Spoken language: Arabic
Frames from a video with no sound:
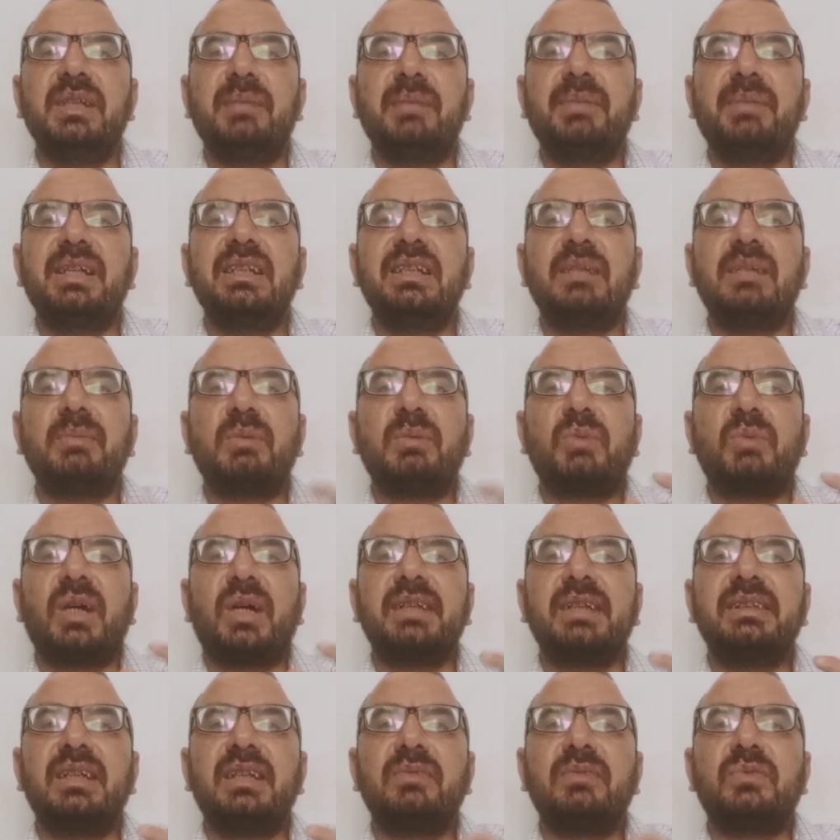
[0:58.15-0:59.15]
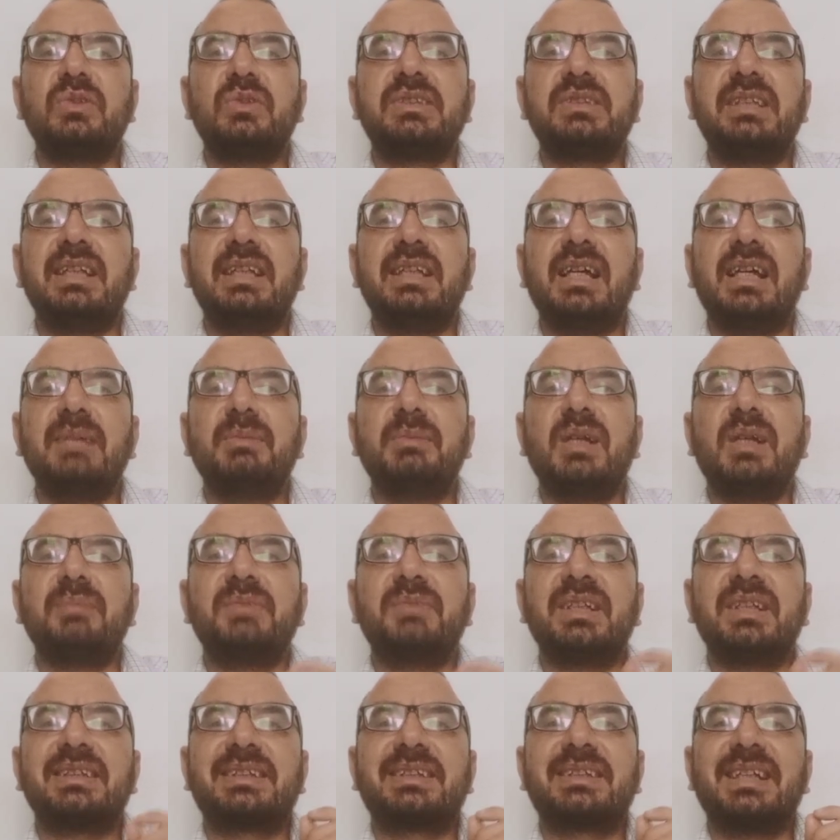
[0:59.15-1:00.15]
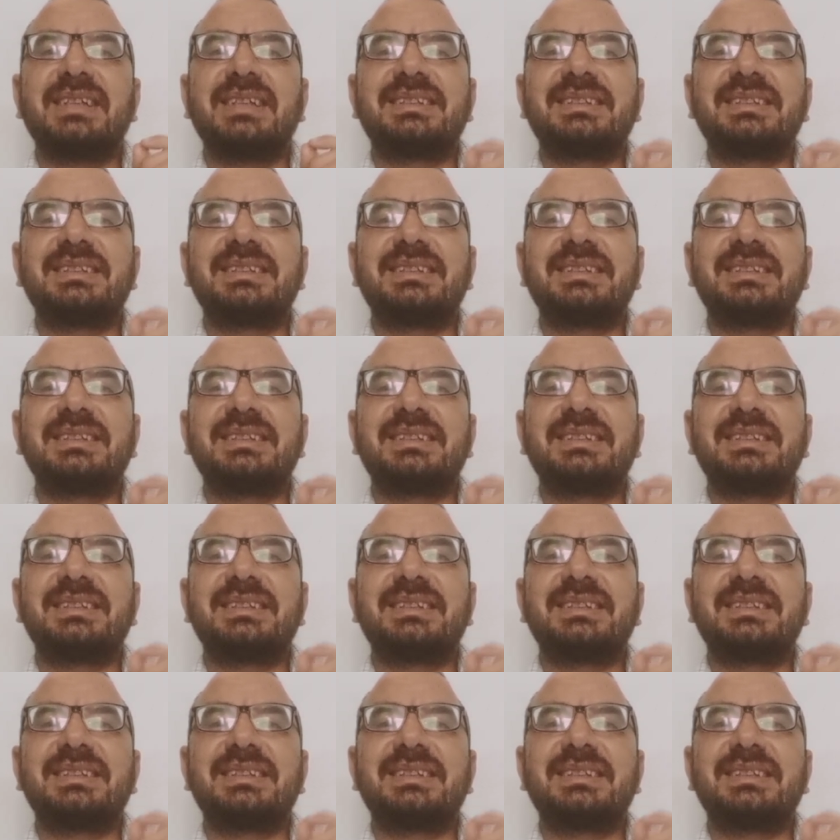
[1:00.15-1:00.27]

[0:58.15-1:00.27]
بينما معدل فوز اللاعب الابيض كان